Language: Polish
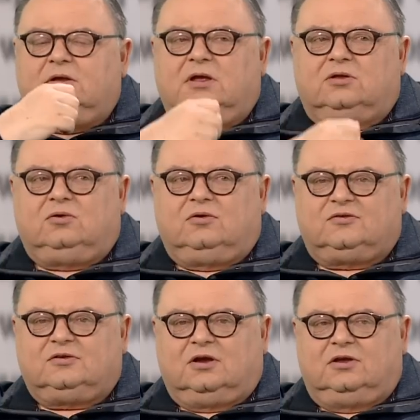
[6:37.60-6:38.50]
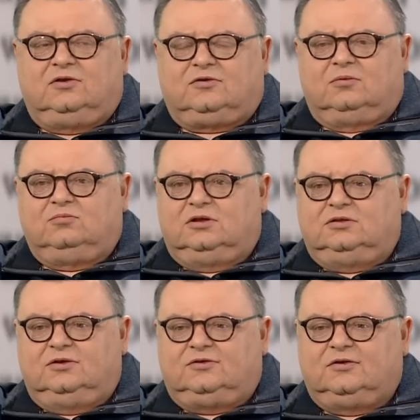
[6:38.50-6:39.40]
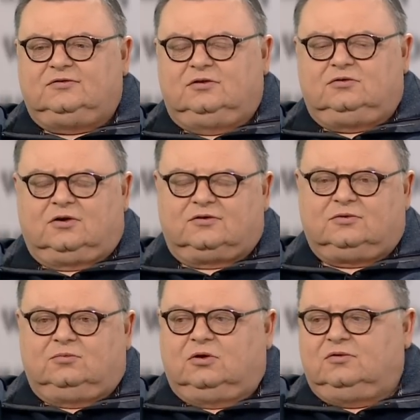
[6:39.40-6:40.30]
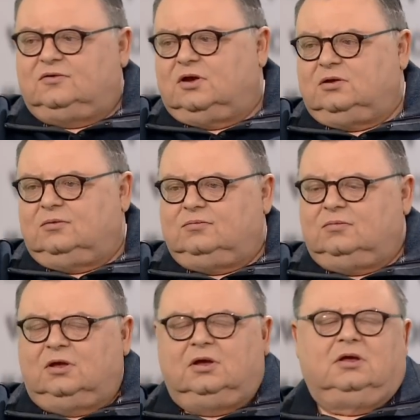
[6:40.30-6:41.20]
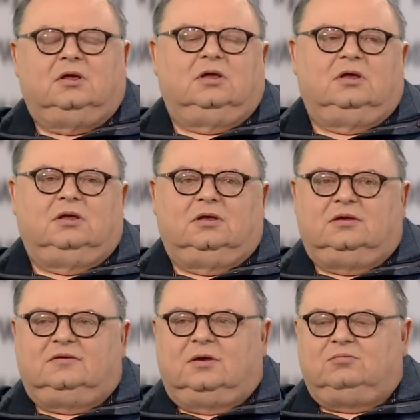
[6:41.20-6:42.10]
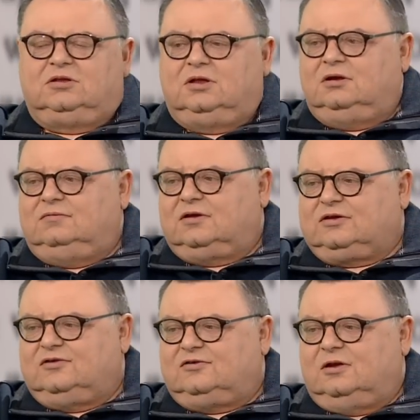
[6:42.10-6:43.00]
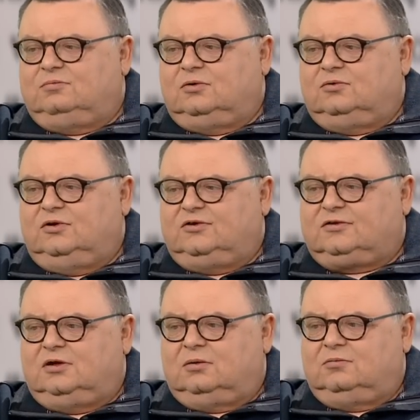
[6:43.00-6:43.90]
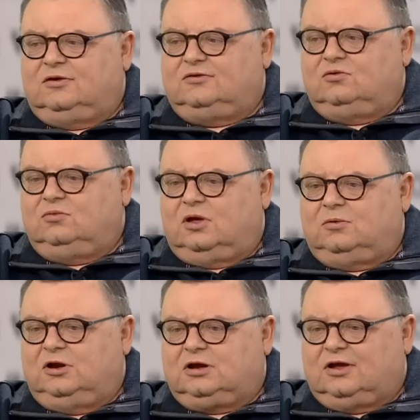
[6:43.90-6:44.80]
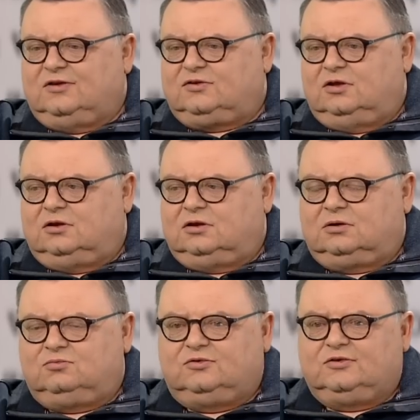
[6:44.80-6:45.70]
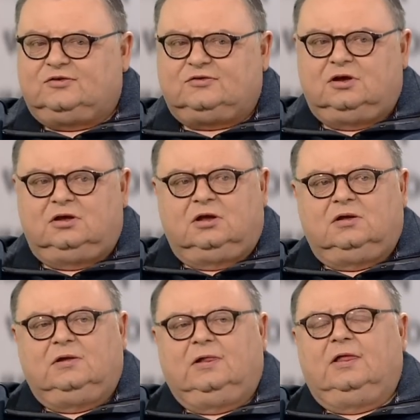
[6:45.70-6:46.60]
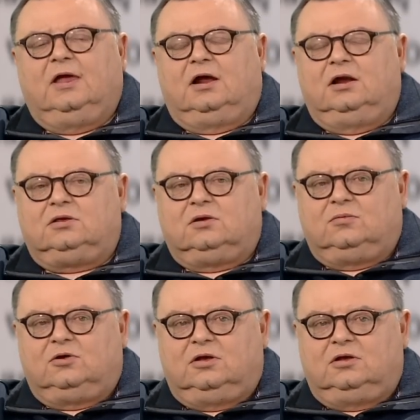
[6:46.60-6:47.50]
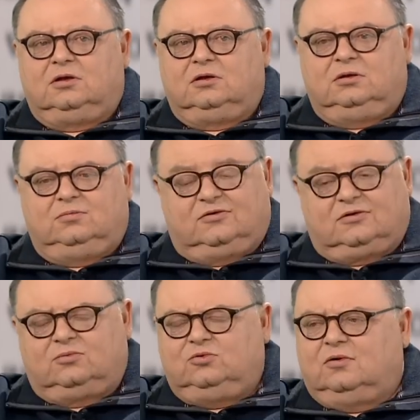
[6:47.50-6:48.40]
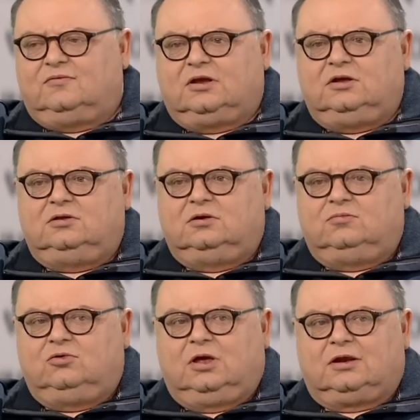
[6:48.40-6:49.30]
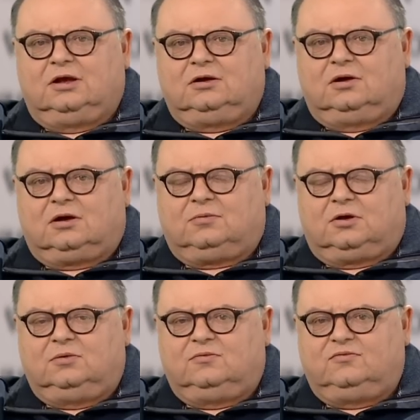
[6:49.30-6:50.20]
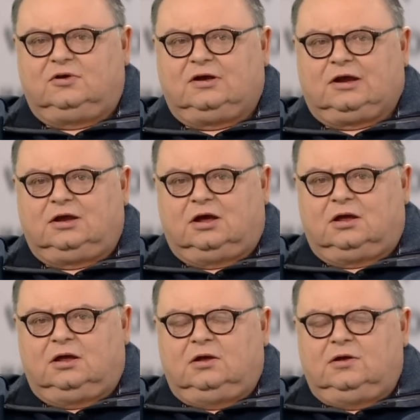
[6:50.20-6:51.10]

ja tu rozgraniczam. Brytyjczycy troszkę moim zdaniem e, zabrnęli w jakieś ślepe uliczki. Ja bardzo lubię amerykański rynek mhm. muzyczny, mm -hmm. ale to moje niby zamiłowanie do bujanego, jak pani mówi, grania